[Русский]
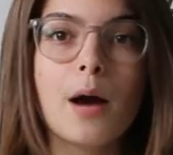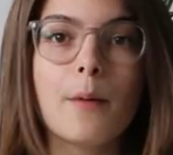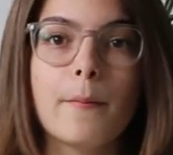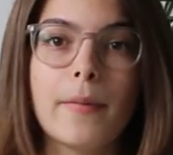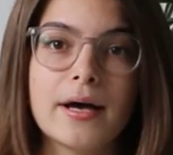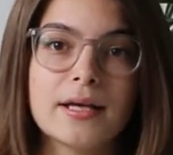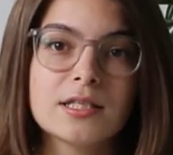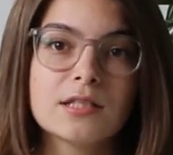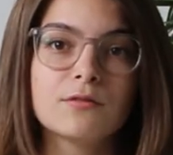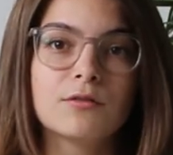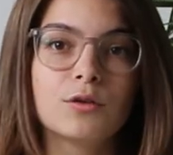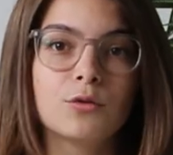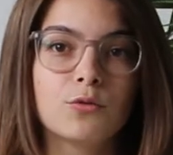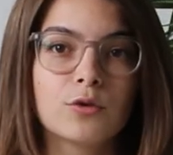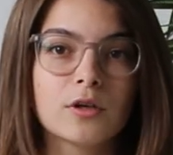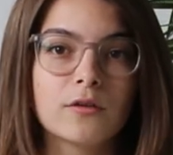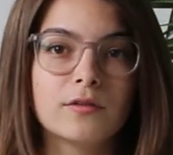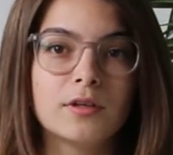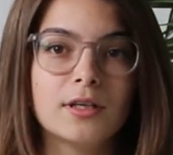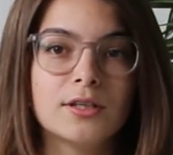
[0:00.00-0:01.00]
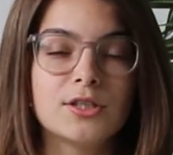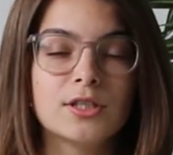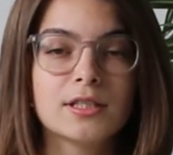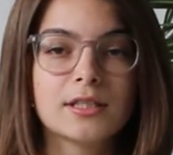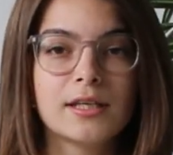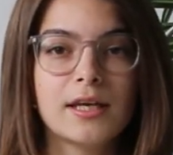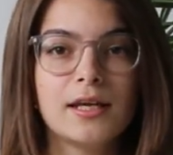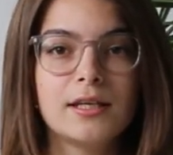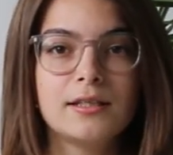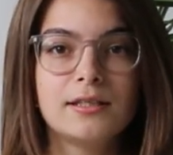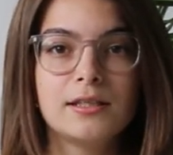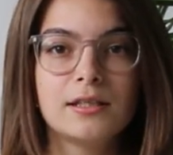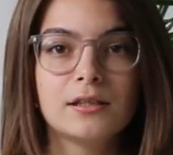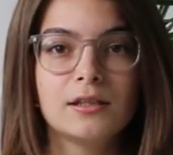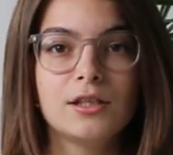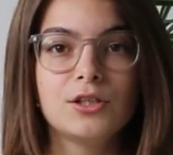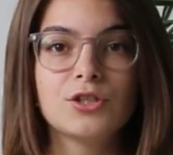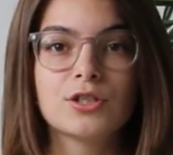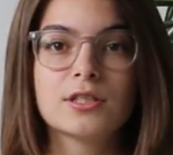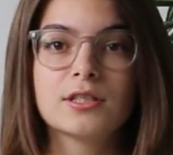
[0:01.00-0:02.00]
Базовые уровни Чиски
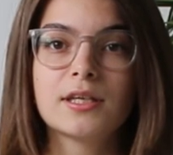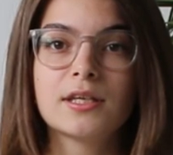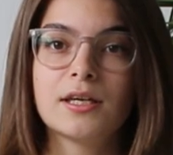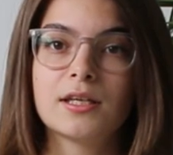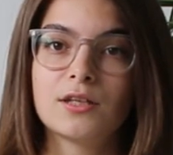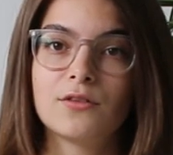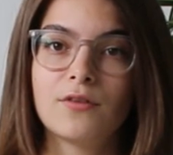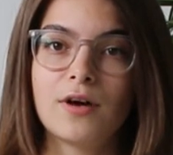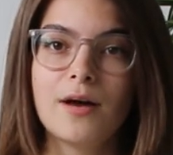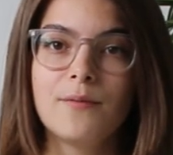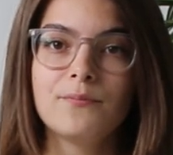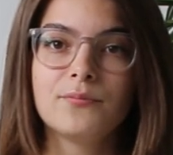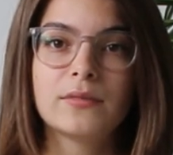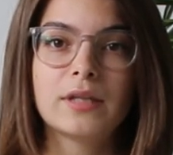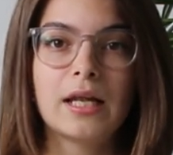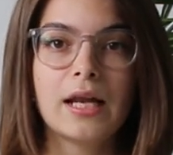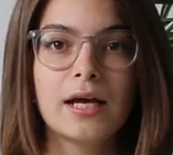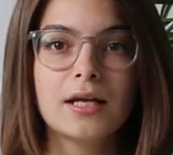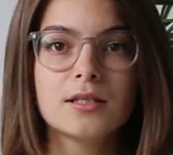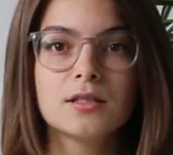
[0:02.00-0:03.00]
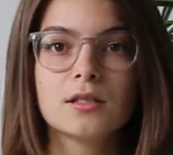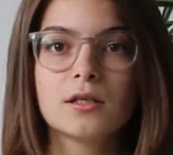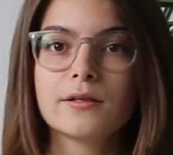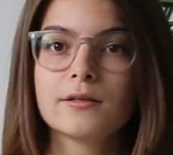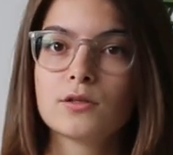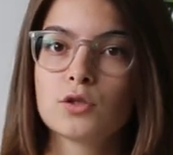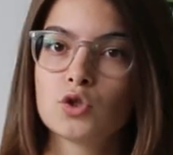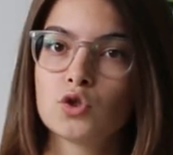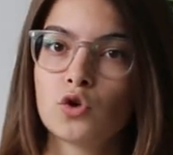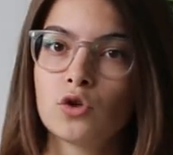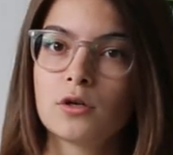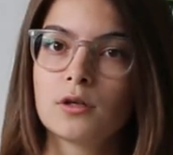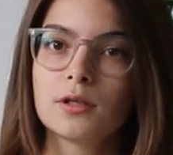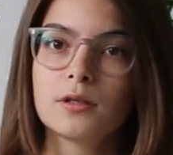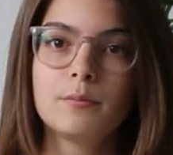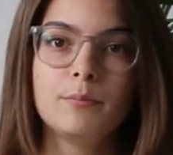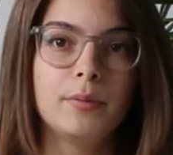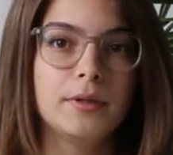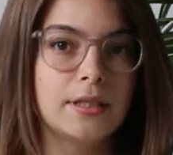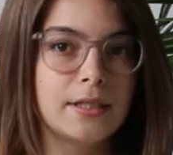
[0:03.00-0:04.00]
1 и Чиски 2 длятся
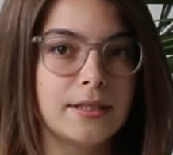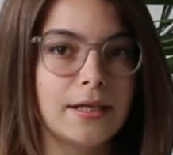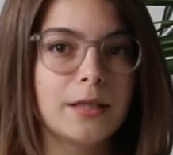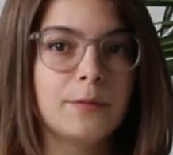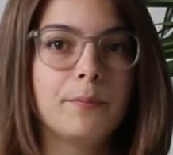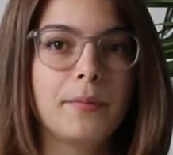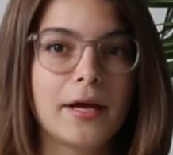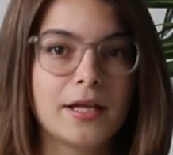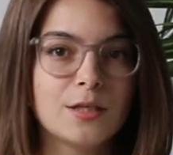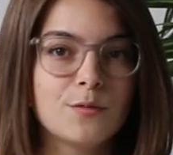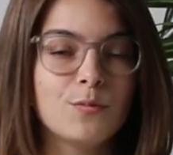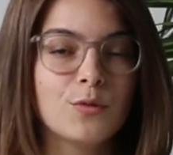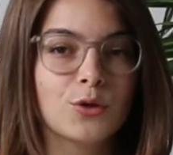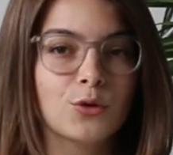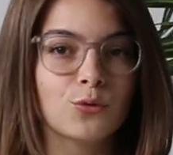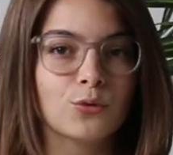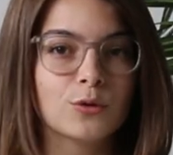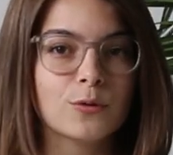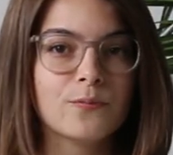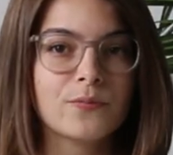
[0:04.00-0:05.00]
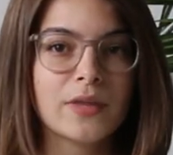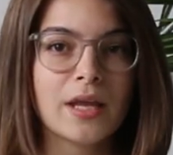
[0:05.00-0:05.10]
40-55 минут,